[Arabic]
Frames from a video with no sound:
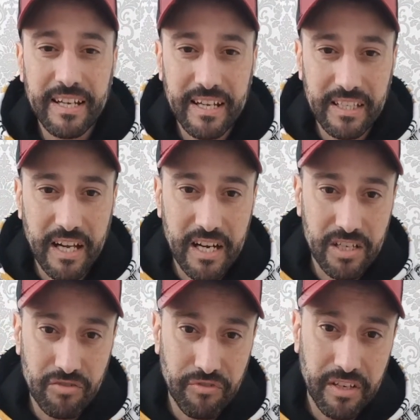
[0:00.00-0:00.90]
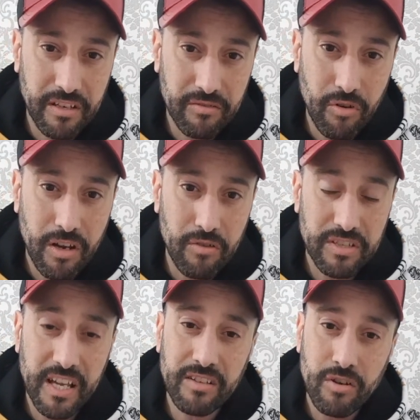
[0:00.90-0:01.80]
كتخرج في نور
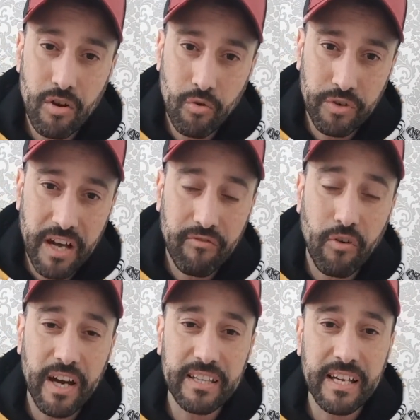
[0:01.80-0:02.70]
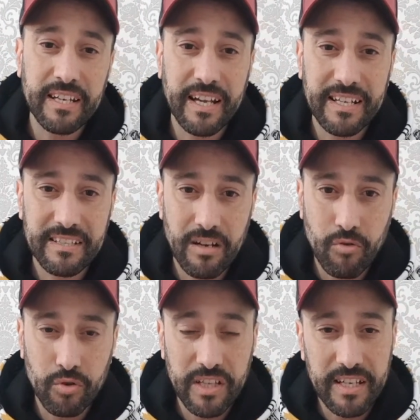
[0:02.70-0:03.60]
الوسطات ونعرفوا ايضا حتى
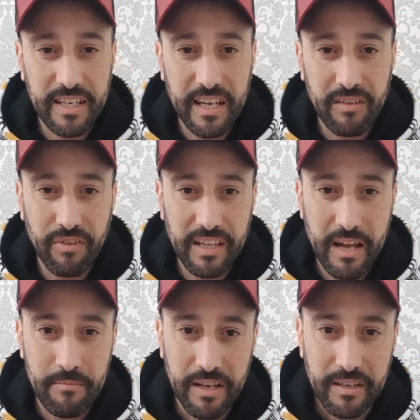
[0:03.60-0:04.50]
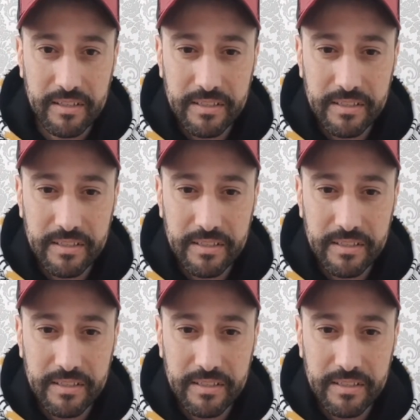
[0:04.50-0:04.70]
الكوطات اللي كاينين في هذه العماله